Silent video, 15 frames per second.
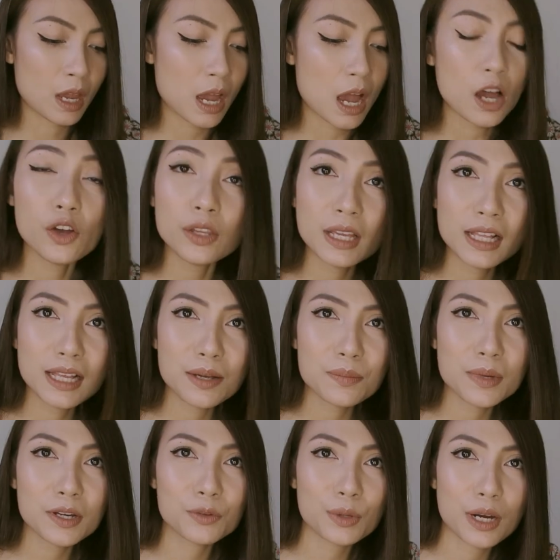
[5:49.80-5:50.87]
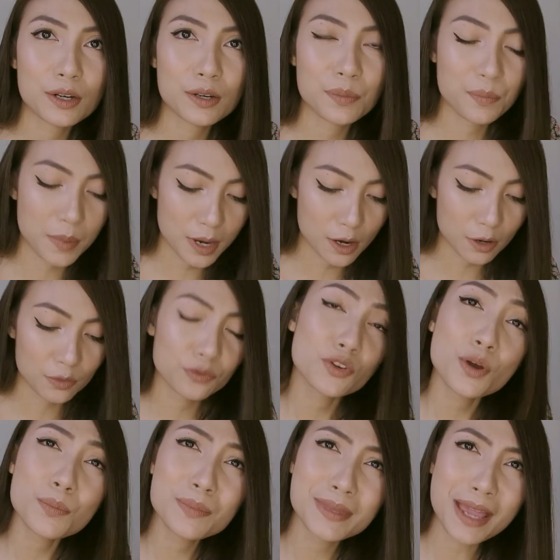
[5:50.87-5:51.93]
ako na lang magre-repair
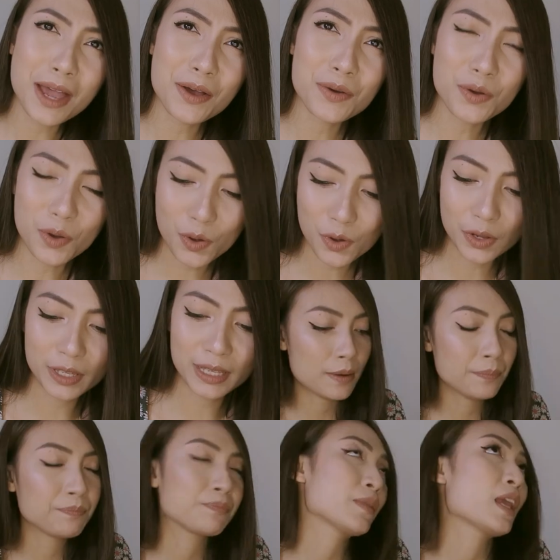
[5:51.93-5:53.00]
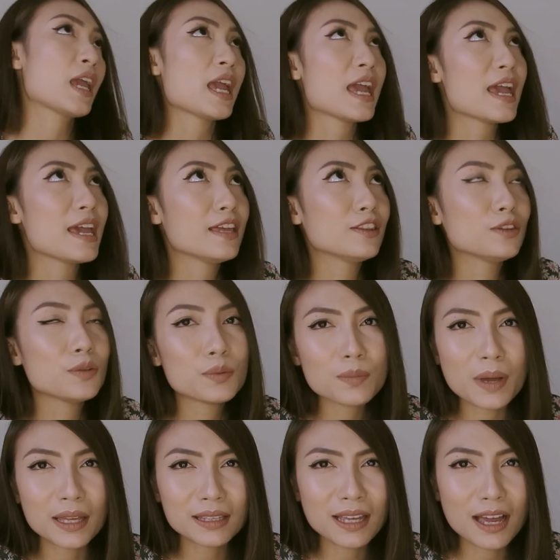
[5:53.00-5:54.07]
from now on. And nung
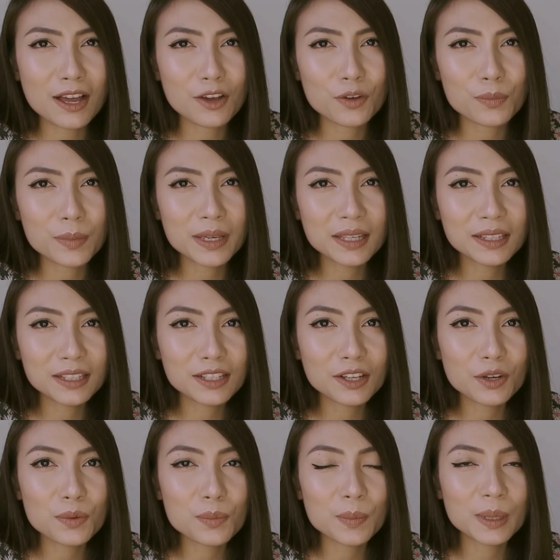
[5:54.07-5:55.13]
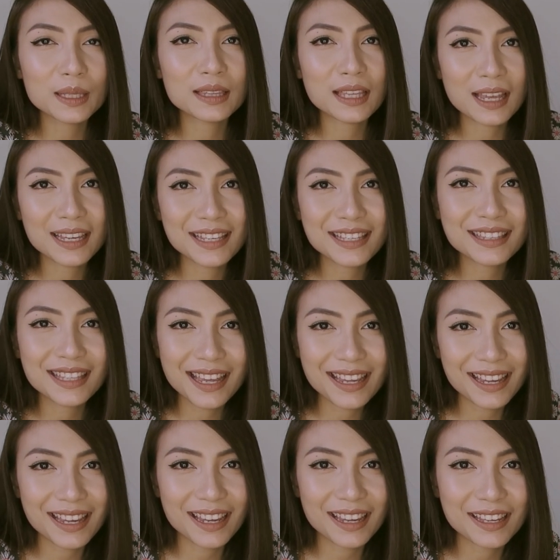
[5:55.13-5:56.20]
bata ako, mahilig akong
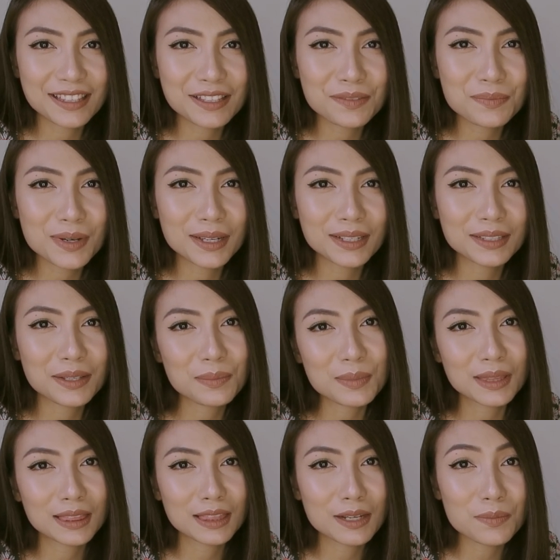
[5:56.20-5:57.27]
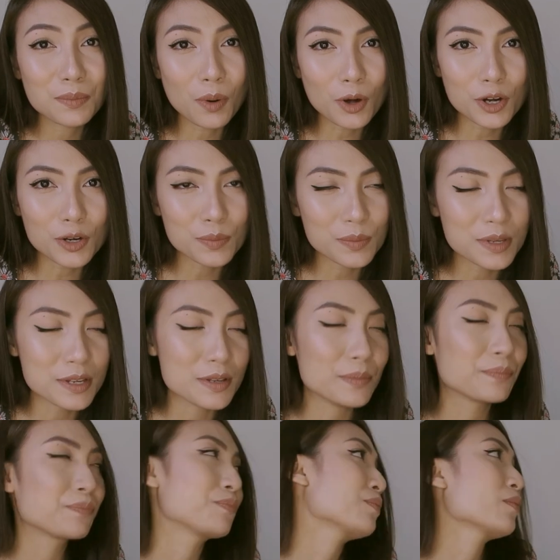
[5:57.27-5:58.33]
magtahi-tahi ng mga damit ng Barbie.
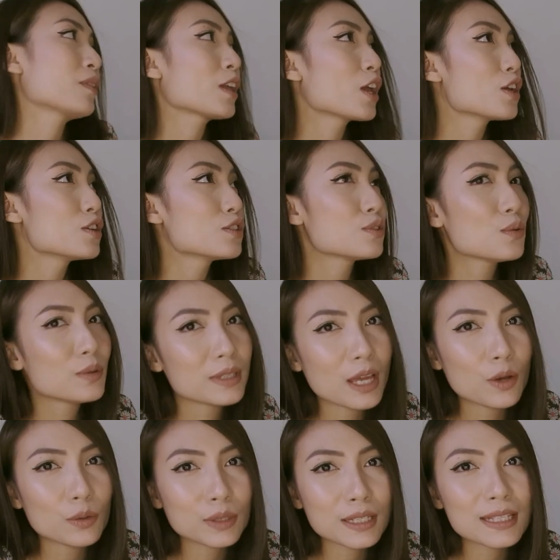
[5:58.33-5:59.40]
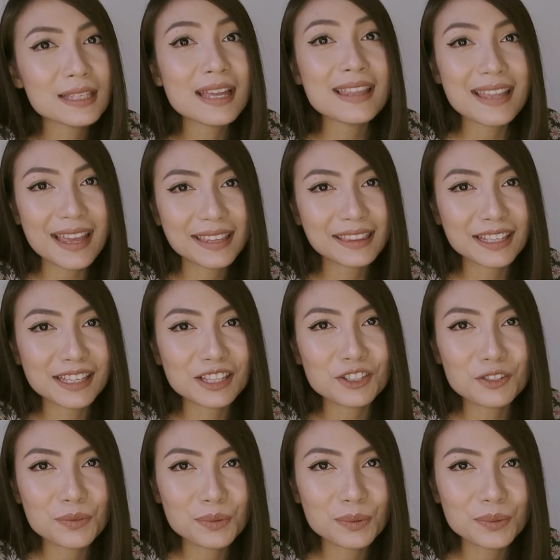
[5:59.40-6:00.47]
So now, tingnan natin
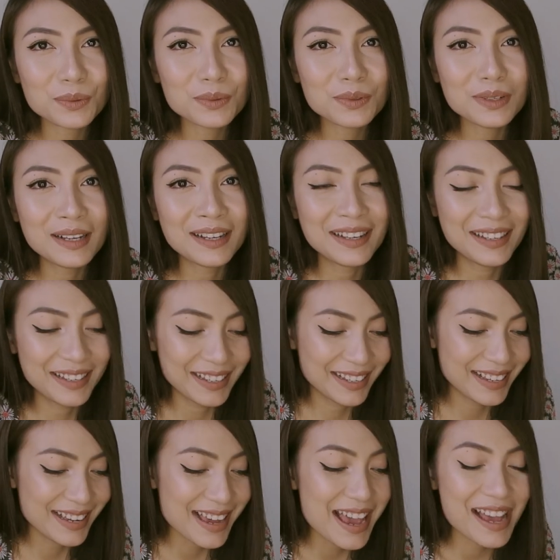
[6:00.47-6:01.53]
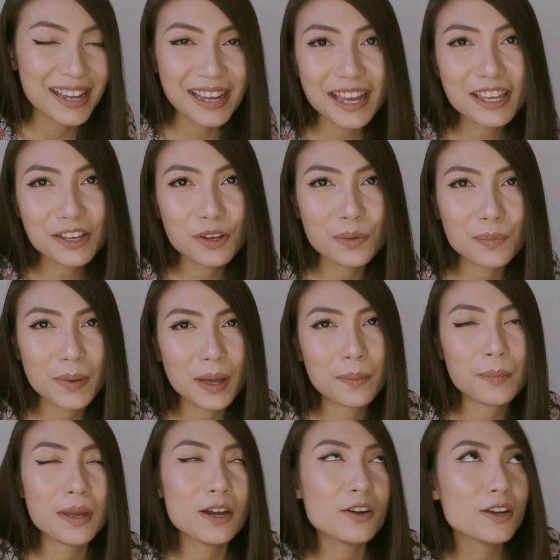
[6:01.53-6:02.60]
kung kaya ko pa.
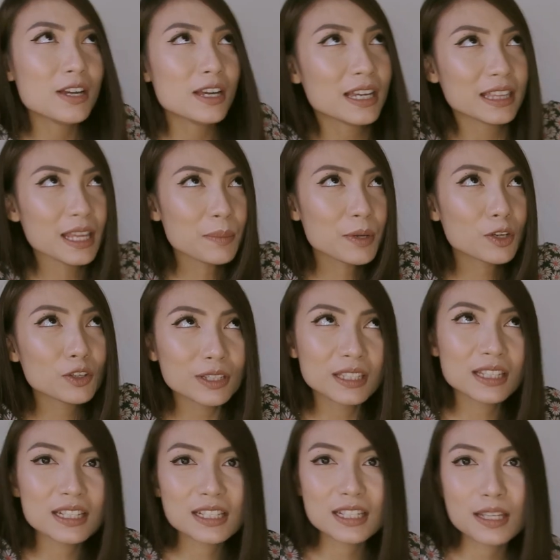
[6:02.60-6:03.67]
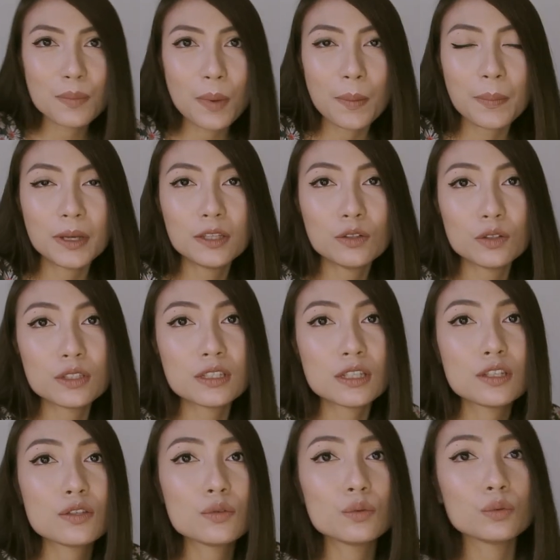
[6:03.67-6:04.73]
Pero dami ko din kasi napapanood sa
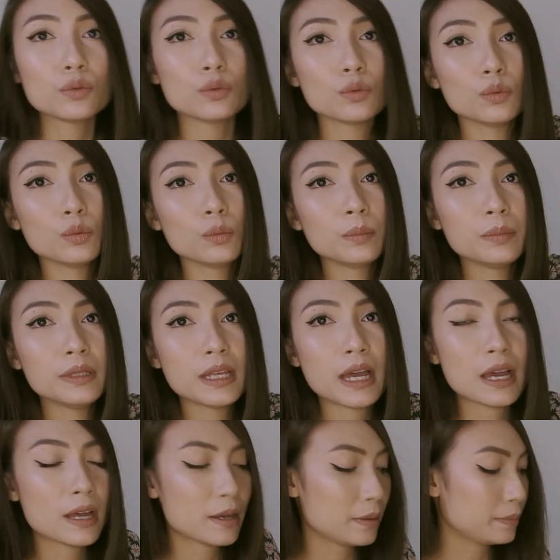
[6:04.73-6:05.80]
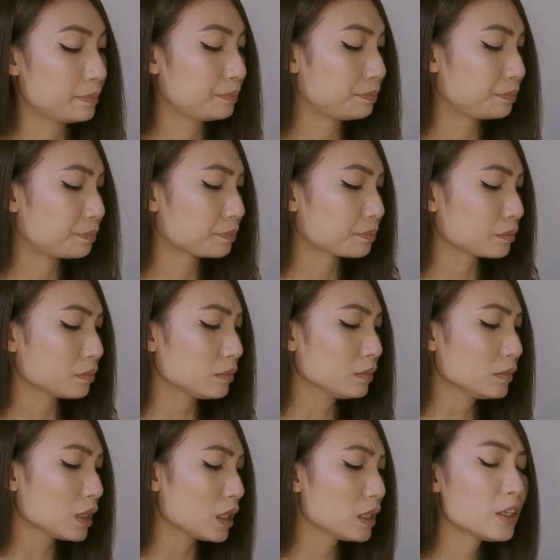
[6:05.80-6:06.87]
YouTube na
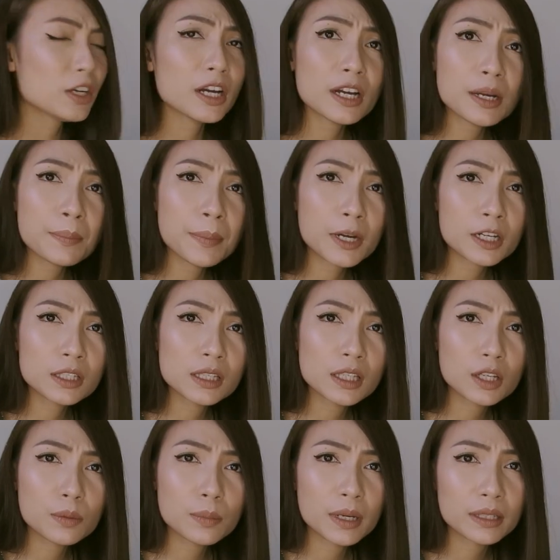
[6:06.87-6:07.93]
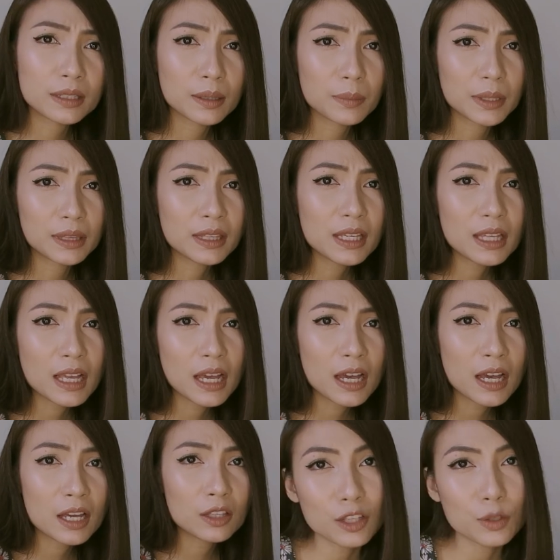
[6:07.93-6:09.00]
nire-repair nila yung mga damit
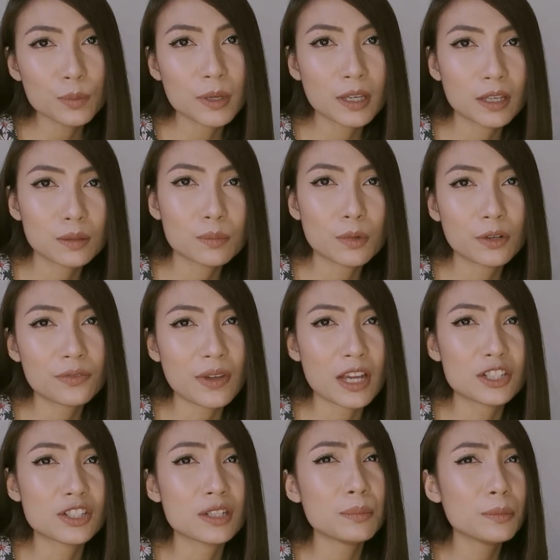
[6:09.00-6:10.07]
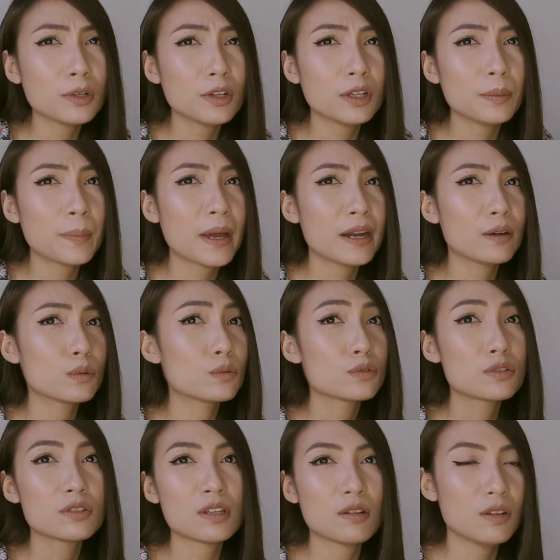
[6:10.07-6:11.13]
nila to make it more fashionable para
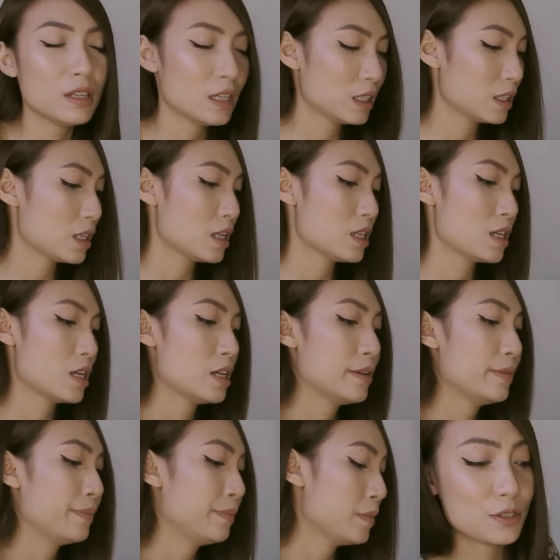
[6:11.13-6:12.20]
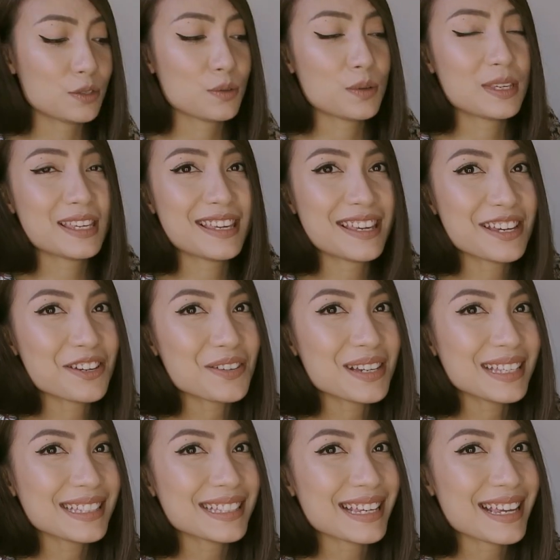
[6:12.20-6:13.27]
uso na ulit, ganyan. So here
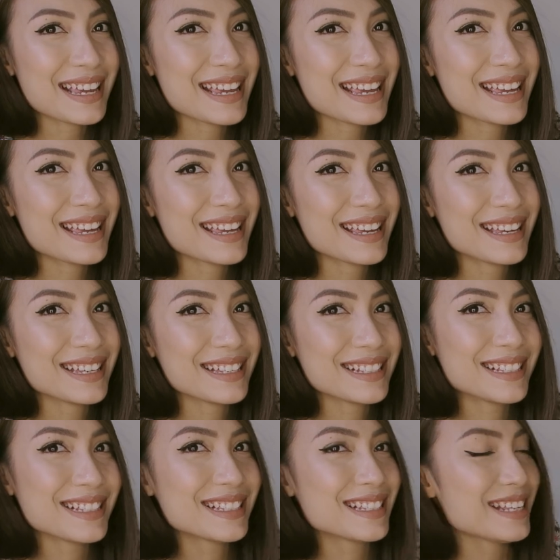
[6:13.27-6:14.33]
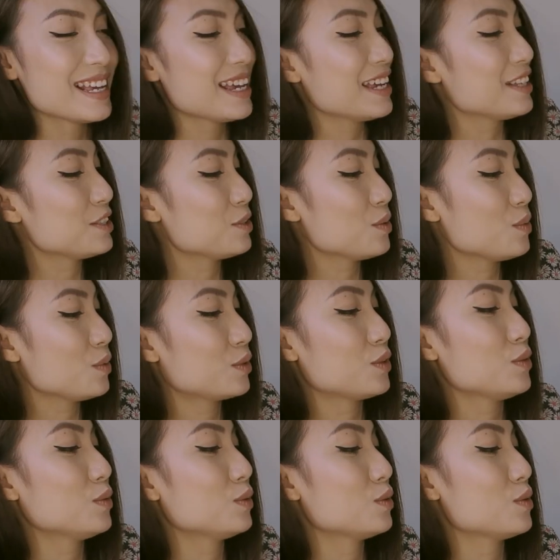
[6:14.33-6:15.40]
it is. It's so
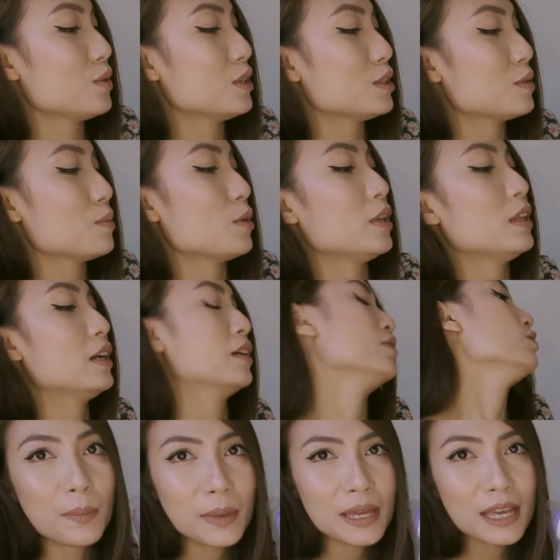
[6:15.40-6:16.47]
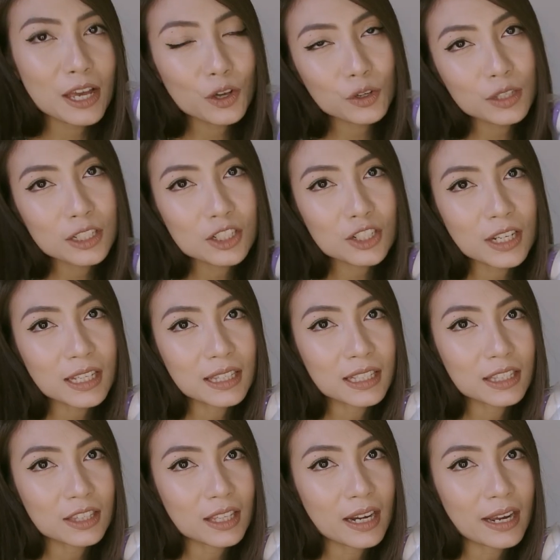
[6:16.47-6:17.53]
cute, no? It's small lang. Kamaya ko na siya
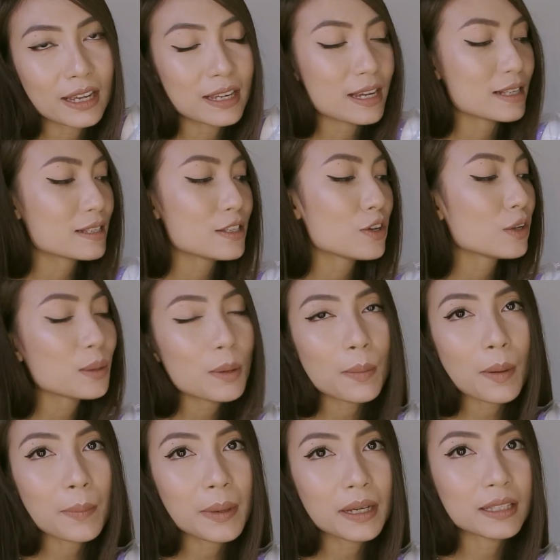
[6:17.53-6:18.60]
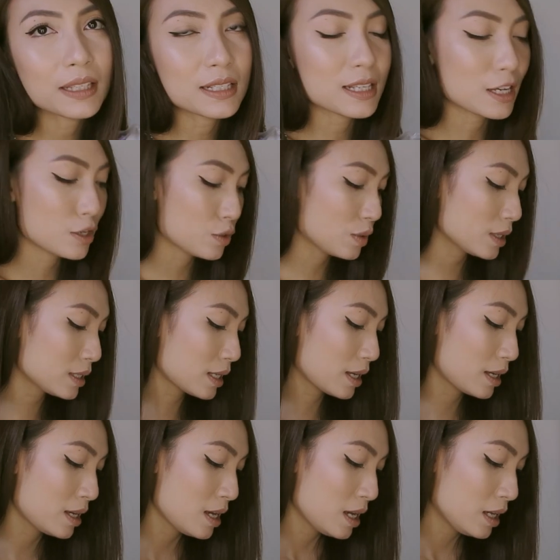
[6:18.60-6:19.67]
itatry, guys. Hindi ko na mapapakita sa inyo
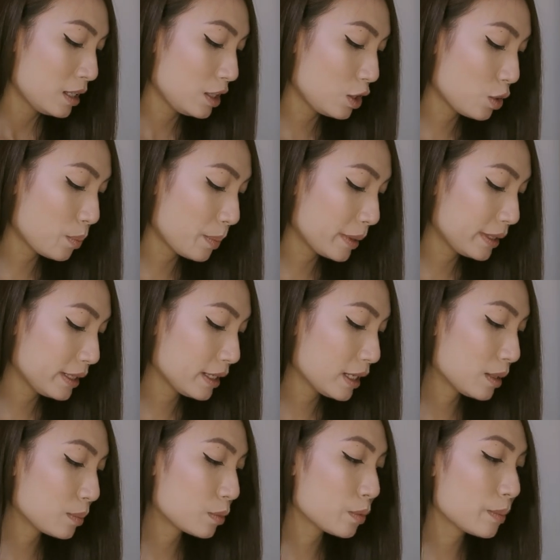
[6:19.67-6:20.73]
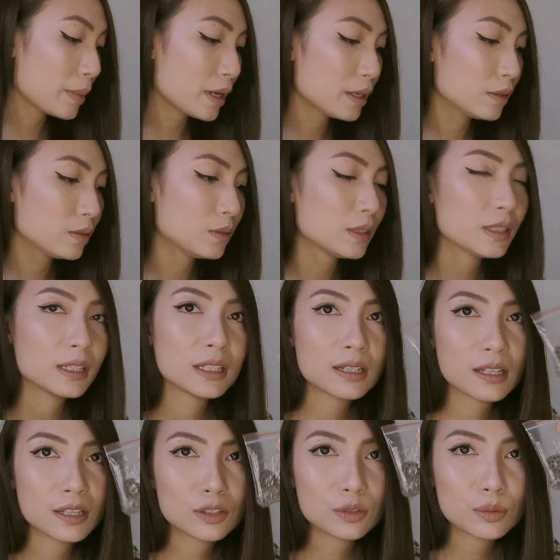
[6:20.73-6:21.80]
kasi hindi ko pa din alam kung paano
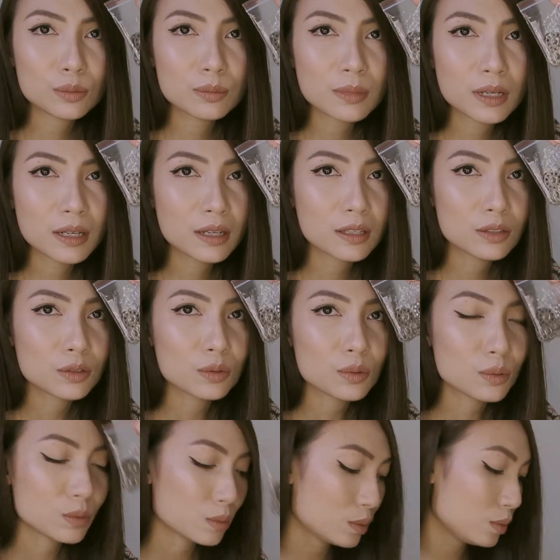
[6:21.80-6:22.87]
ilagay itong mga to.